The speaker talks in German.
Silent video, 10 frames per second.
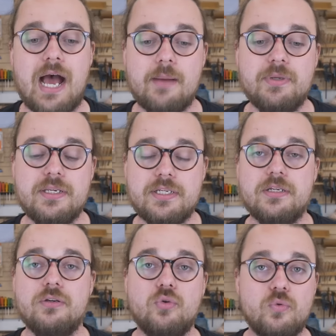habe
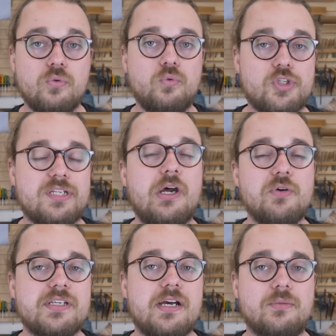ich durch das
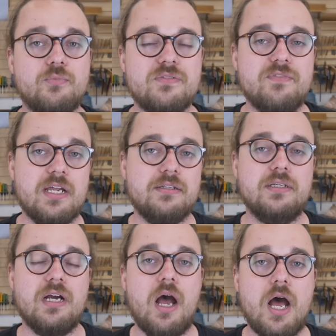Haus tragen müssen. Wir hatten
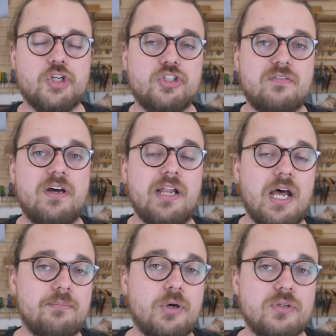eine Garage, da war ein
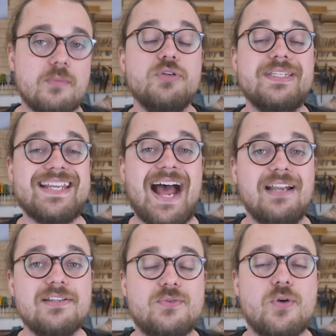Anbau und da musste ich
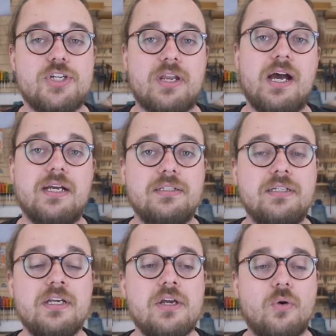alles
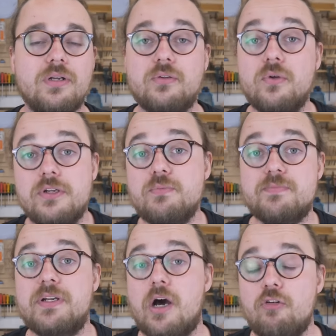durchtragen. Und natürlich
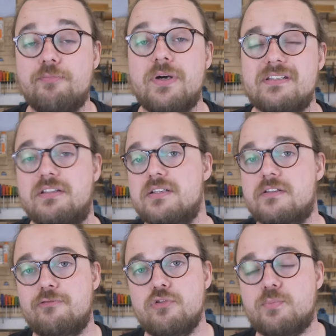muss man da aufpassen. Da ist
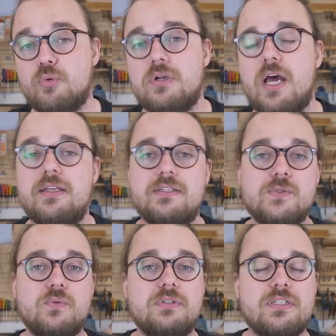eine
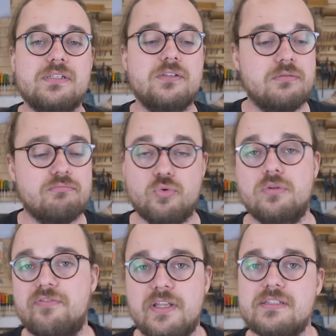Fußbodenheizung, das sind
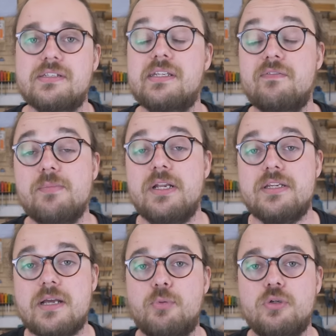schöne Fenster, die will man
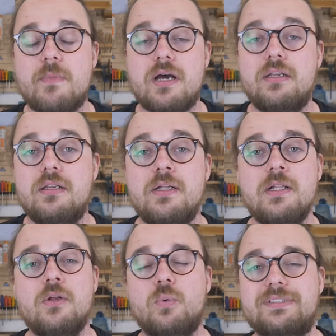nicht kaputt machen.
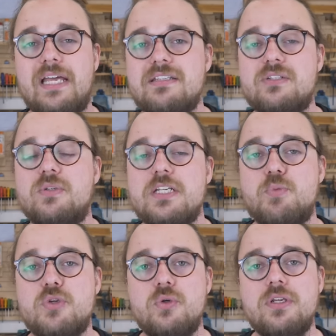Und das ist so das
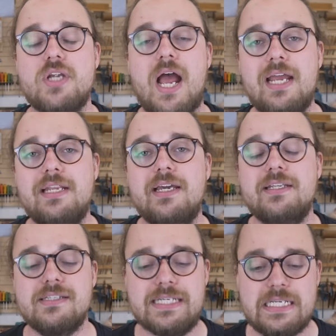persönliche
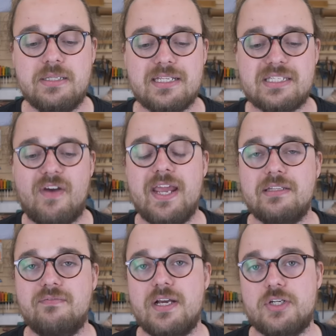Highlight in der
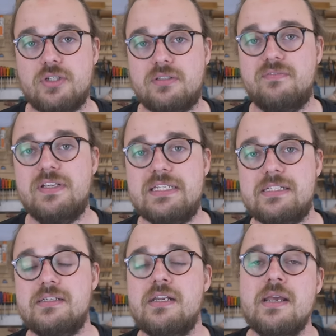zweiten Werkstatt
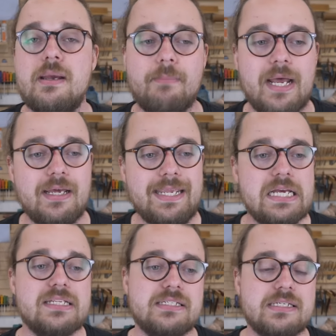gewesen, meiner
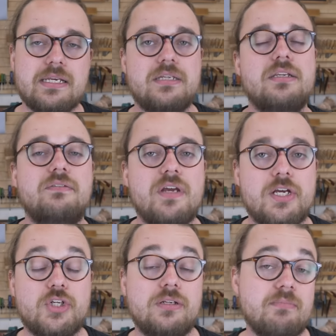ersten richtigen
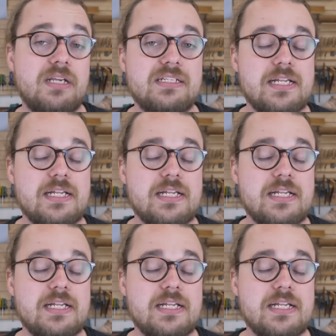Werkstatt in meiner